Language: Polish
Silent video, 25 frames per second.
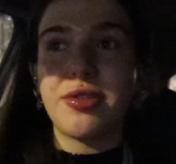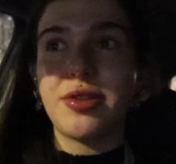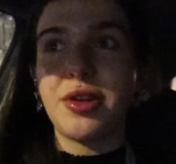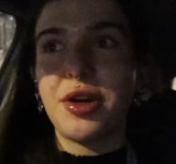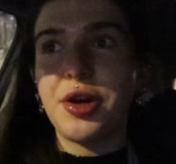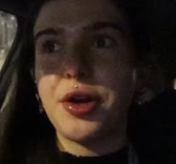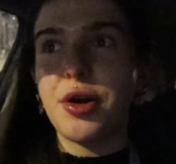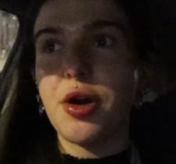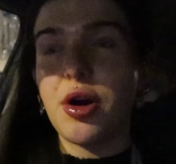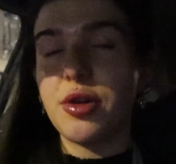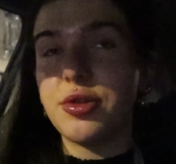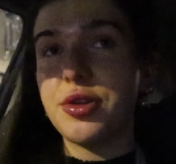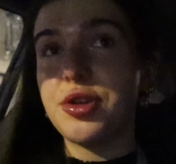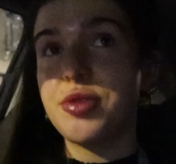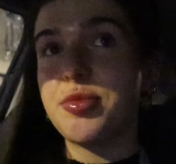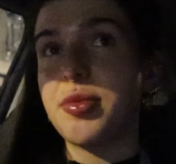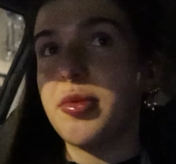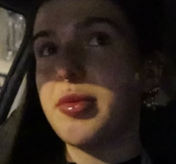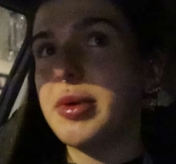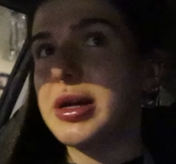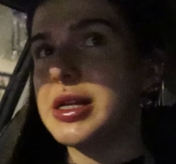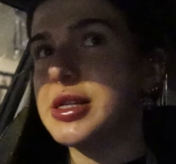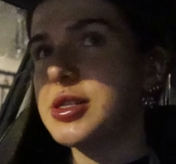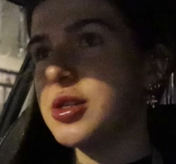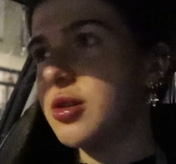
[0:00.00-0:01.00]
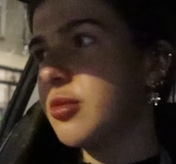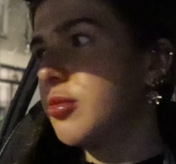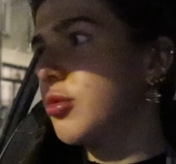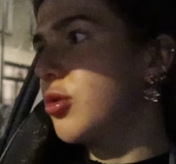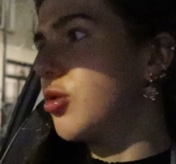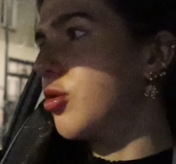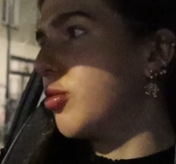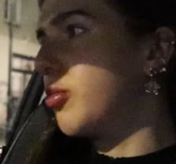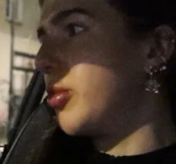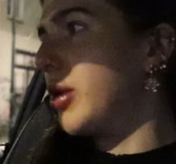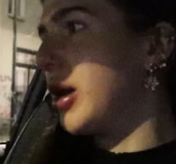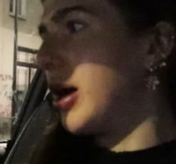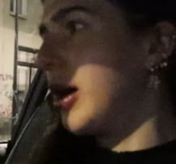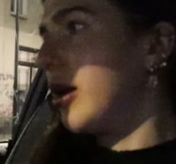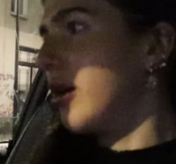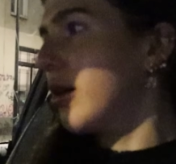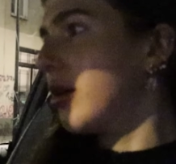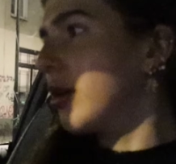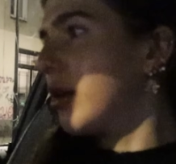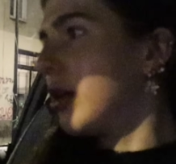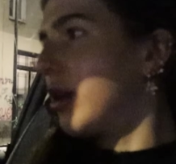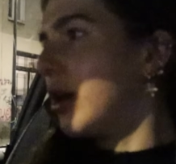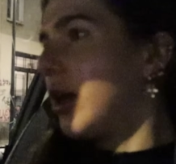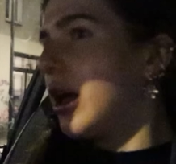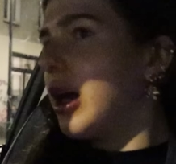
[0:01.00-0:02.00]
do niej chodzić, bo bardzo ją lubię,
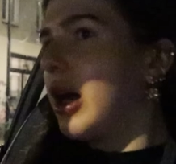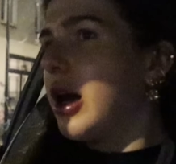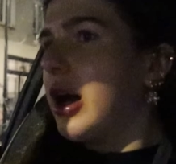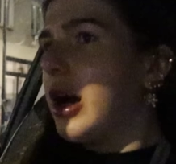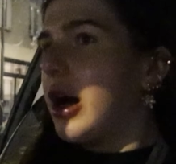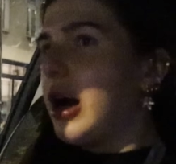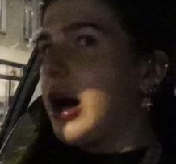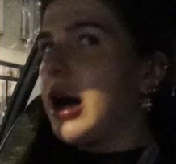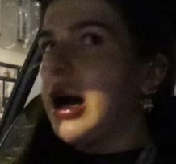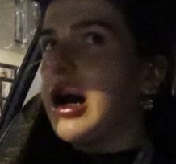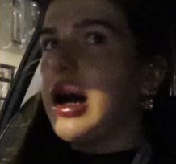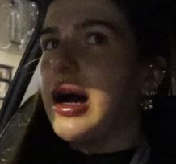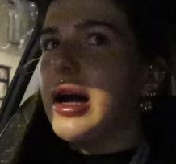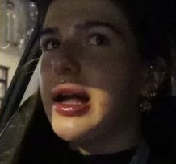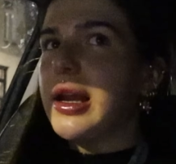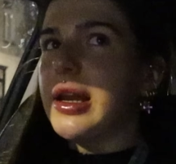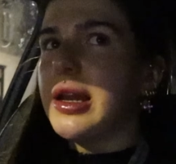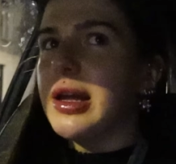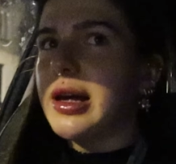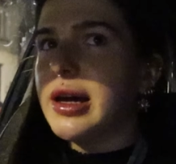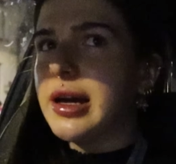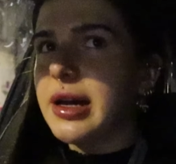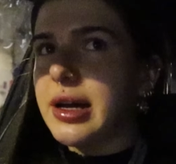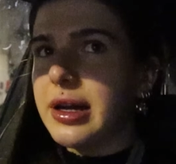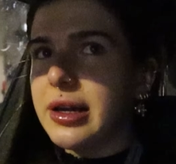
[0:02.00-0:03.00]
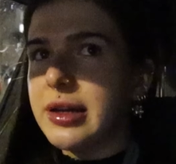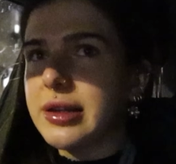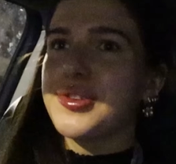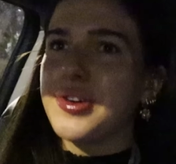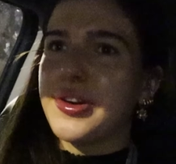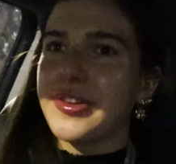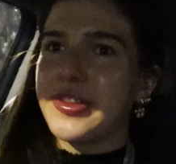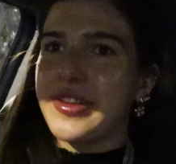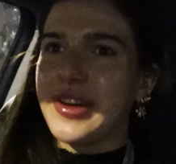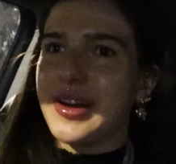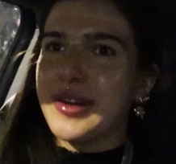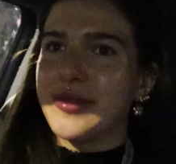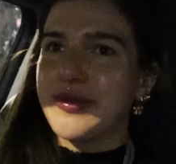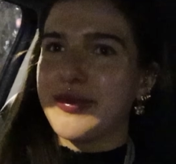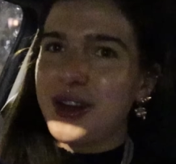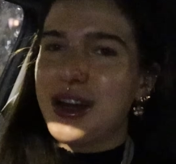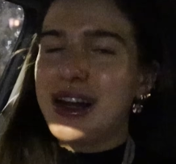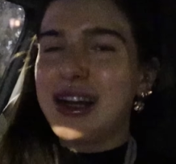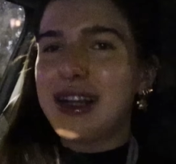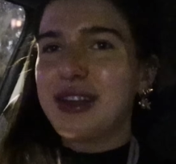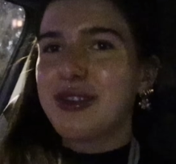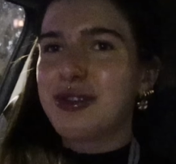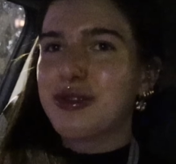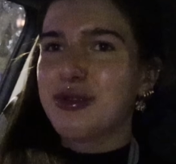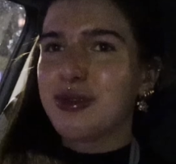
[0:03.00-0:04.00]
ale szkoda, no
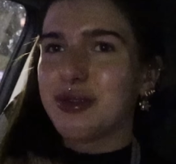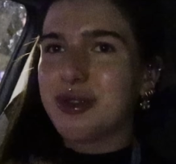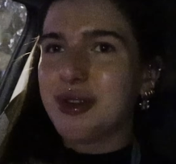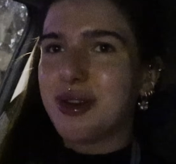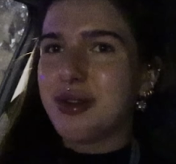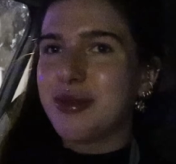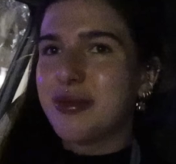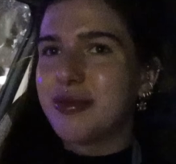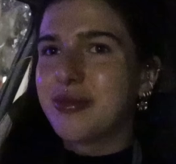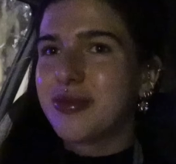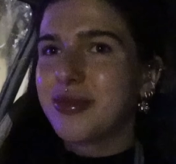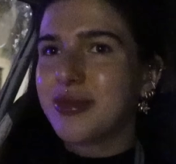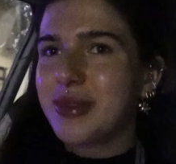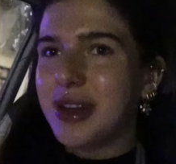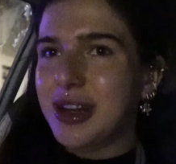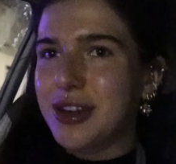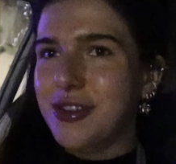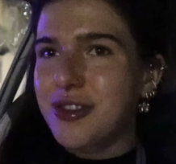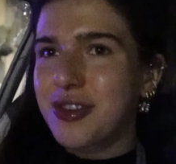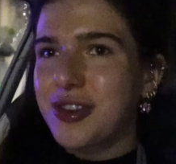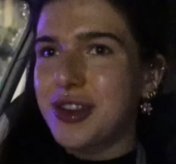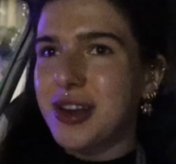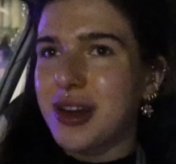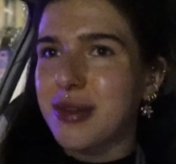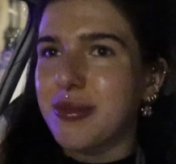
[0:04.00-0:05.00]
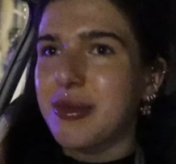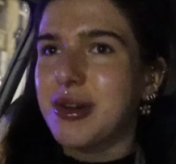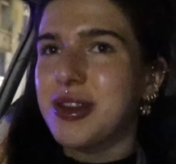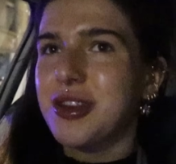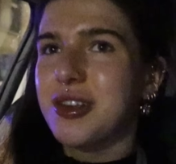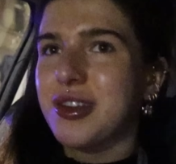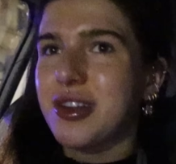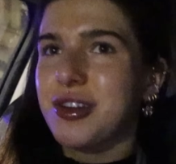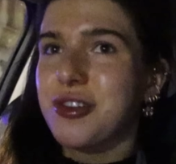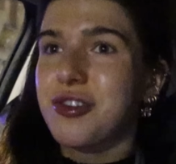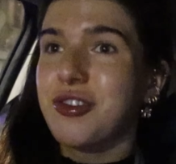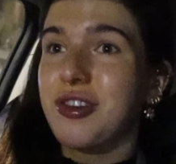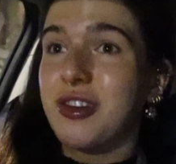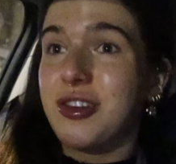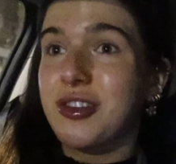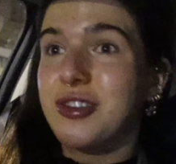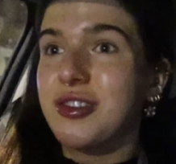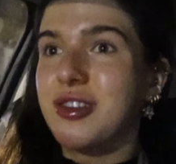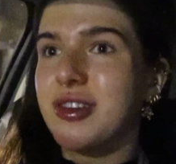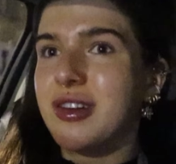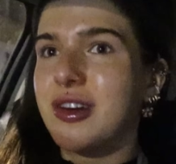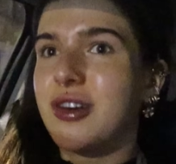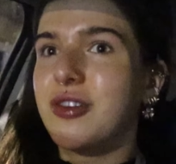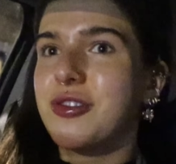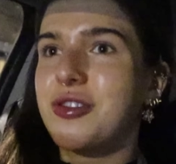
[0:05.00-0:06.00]
ale trudno tak czy siak będzie na
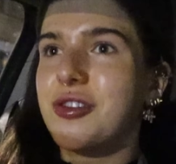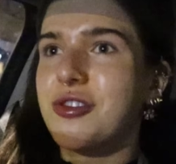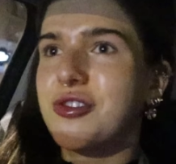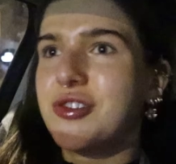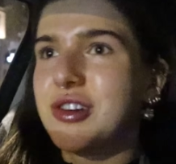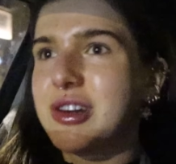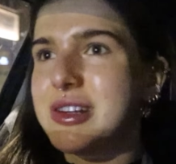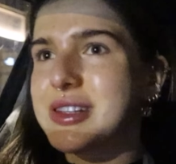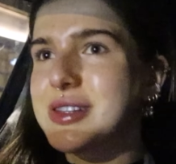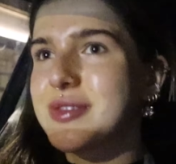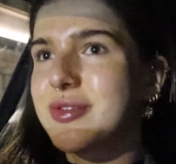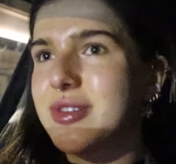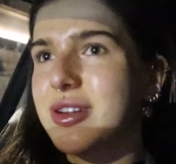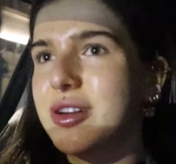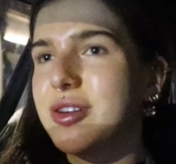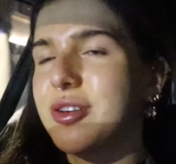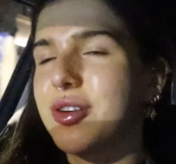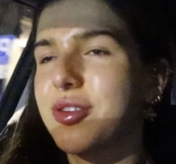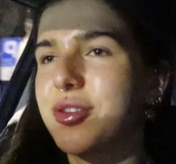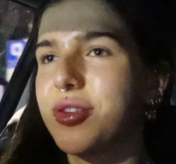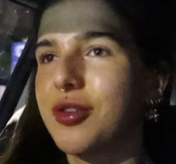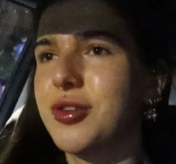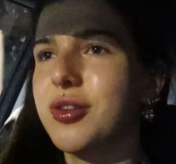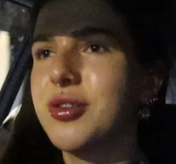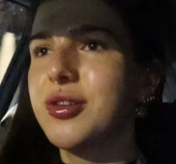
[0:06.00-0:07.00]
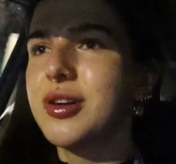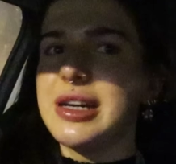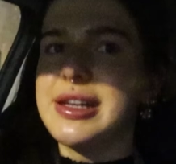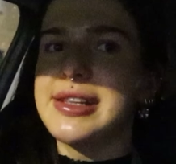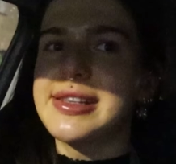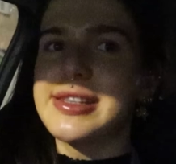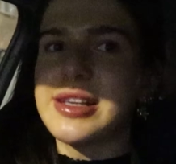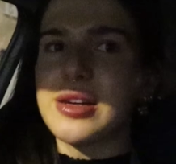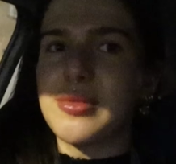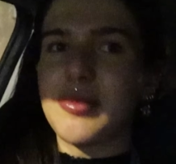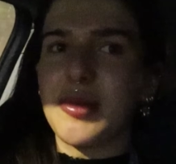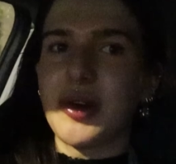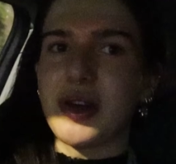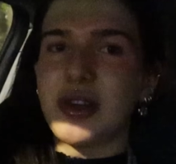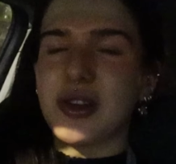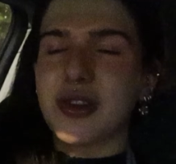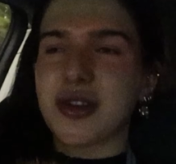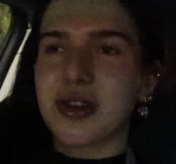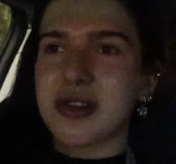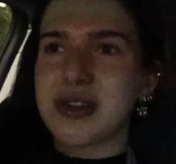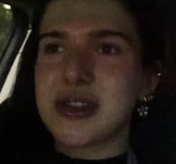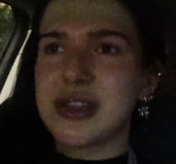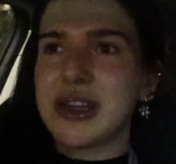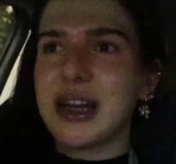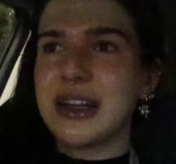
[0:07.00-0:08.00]
szczęście chociaż raz w tygodniu. I co moi
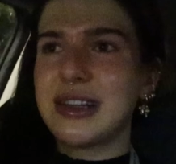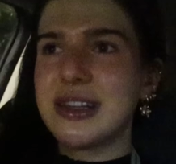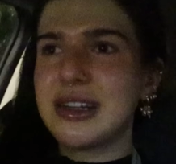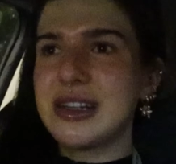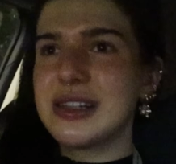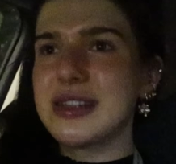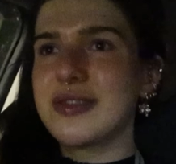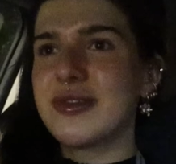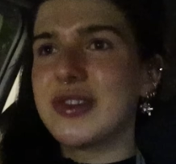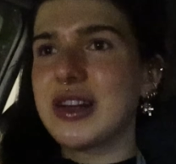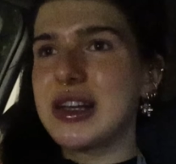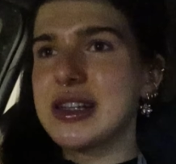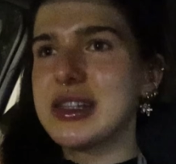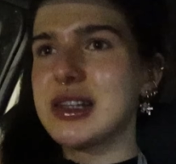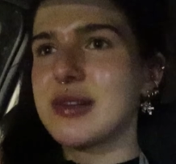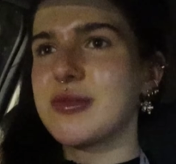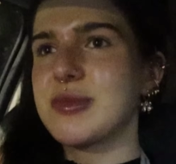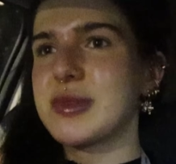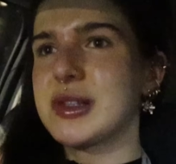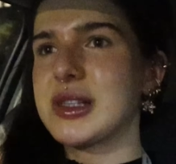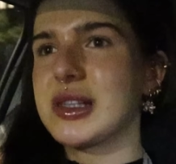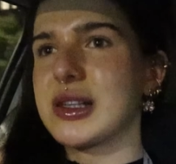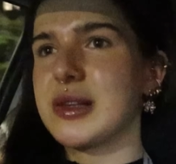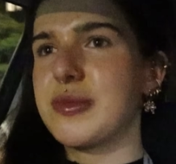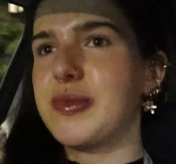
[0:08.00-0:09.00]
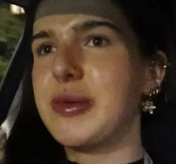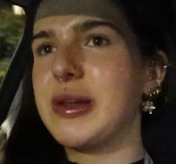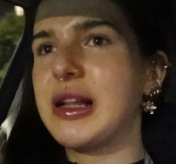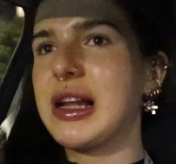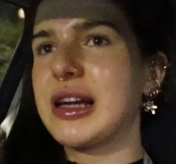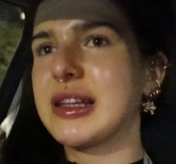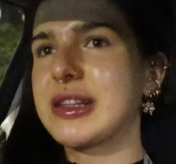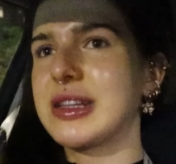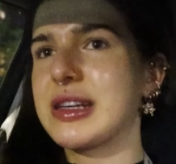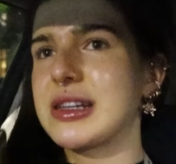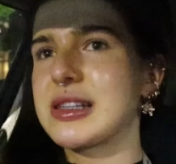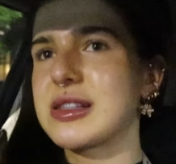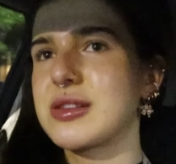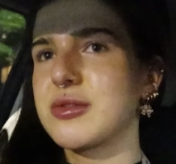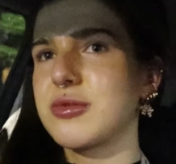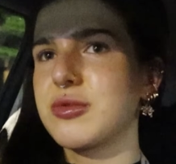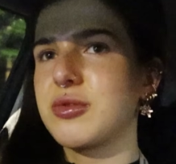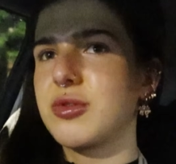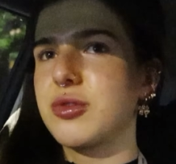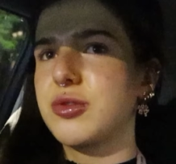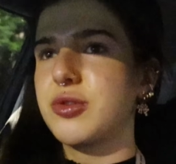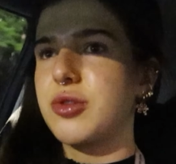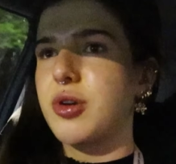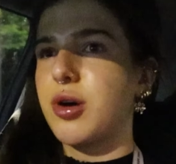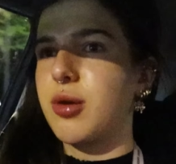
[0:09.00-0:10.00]
drodzy, ja teraz wracam z pilatesu
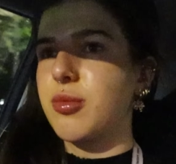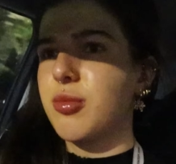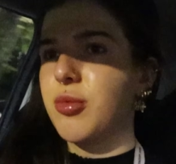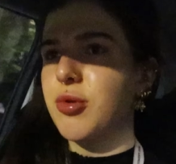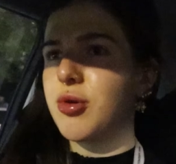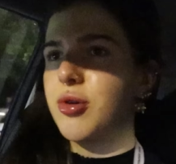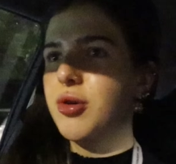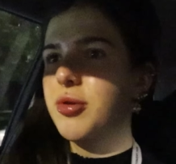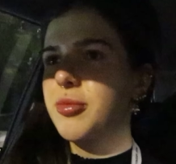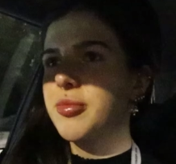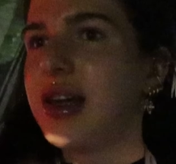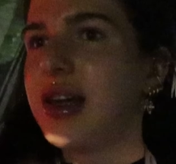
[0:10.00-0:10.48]
do domu